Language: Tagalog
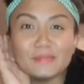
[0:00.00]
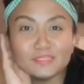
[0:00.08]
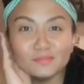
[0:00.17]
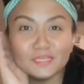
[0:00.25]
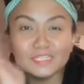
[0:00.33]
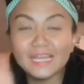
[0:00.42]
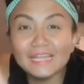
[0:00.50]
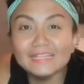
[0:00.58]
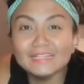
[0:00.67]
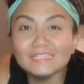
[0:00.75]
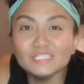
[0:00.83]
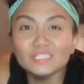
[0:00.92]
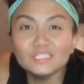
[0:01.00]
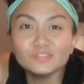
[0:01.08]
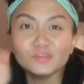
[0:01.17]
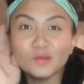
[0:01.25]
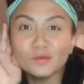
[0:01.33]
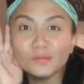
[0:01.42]
my channel. This is
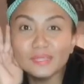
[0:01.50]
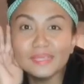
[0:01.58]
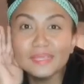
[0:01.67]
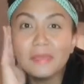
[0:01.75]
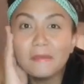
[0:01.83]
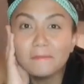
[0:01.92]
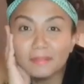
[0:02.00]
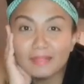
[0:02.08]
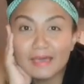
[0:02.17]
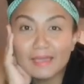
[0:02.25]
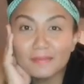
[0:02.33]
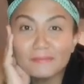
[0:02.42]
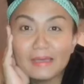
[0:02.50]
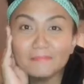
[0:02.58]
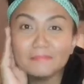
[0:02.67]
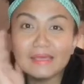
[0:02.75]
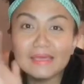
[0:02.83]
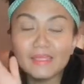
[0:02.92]
Rowie, Vlog Mom
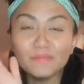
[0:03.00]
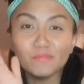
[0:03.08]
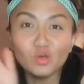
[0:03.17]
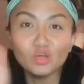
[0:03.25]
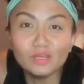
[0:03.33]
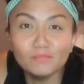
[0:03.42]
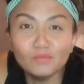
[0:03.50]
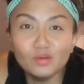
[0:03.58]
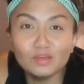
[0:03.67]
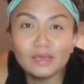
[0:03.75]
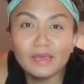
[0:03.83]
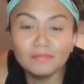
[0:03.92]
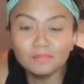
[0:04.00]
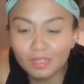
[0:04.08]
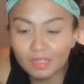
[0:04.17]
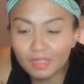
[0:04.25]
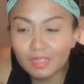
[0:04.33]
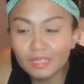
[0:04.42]
Life. Welcome, welcome.
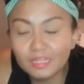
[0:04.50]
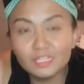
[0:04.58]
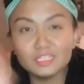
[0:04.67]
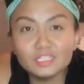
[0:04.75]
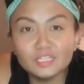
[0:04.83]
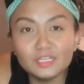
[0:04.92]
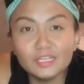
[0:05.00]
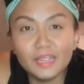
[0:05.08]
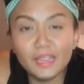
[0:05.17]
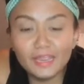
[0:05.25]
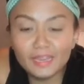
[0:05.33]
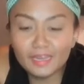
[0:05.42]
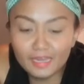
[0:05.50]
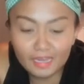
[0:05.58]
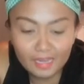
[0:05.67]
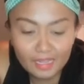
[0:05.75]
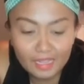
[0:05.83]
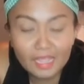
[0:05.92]
Yesterday,
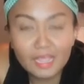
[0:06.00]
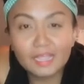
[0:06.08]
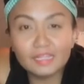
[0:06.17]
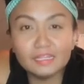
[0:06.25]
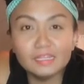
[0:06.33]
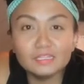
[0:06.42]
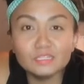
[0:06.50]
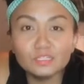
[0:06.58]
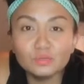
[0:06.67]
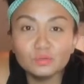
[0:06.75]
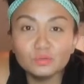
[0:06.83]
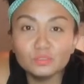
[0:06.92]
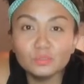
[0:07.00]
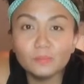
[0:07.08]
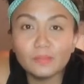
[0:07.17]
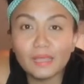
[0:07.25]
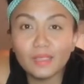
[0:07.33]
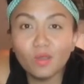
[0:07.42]
I did a school
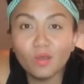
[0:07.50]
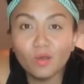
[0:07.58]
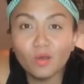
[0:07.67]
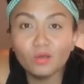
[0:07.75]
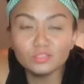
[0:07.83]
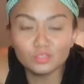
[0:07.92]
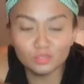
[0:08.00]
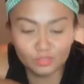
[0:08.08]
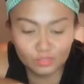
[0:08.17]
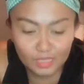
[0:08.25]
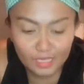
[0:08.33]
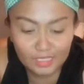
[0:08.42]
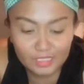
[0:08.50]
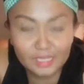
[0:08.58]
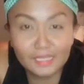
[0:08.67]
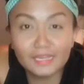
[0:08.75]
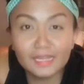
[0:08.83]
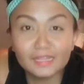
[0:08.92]
supply haul. So today,
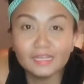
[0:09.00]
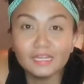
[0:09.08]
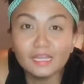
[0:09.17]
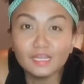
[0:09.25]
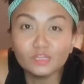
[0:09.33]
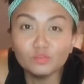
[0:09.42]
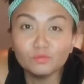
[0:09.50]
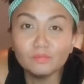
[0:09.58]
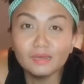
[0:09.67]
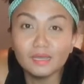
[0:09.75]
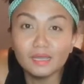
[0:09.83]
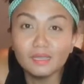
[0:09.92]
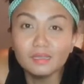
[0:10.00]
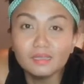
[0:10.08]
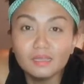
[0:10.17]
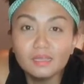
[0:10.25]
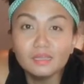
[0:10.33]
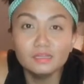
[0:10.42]
checkin natin lahat ng mga
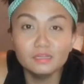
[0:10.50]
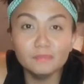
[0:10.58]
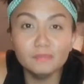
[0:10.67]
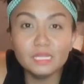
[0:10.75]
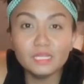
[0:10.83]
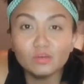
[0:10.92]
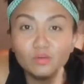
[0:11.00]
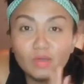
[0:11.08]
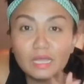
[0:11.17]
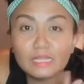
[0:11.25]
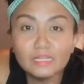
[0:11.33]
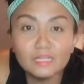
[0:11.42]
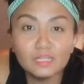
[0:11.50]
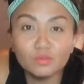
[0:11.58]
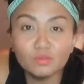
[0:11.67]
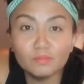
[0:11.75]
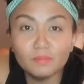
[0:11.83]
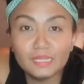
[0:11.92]
nabili ko at hindi ko
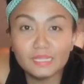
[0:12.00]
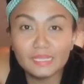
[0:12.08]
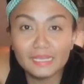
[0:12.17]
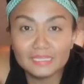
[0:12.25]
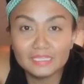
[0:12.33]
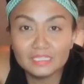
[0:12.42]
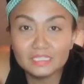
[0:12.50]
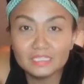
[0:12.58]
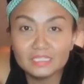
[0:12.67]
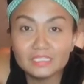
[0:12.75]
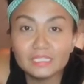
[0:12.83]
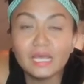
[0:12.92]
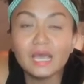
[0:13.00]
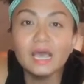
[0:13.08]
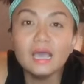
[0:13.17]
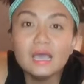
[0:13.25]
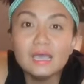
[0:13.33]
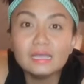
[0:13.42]
nabili guys sa
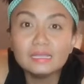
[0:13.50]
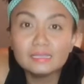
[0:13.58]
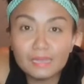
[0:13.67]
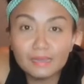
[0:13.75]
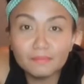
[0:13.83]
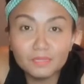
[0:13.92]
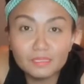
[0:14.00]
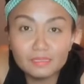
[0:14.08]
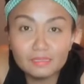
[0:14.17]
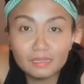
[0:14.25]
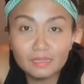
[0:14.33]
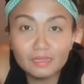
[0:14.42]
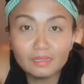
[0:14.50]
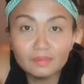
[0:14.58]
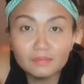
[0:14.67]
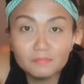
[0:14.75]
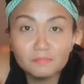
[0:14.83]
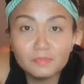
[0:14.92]
gamit ng
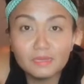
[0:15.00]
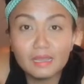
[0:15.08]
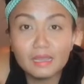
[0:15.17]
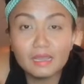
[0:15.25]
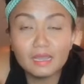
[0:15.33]
mga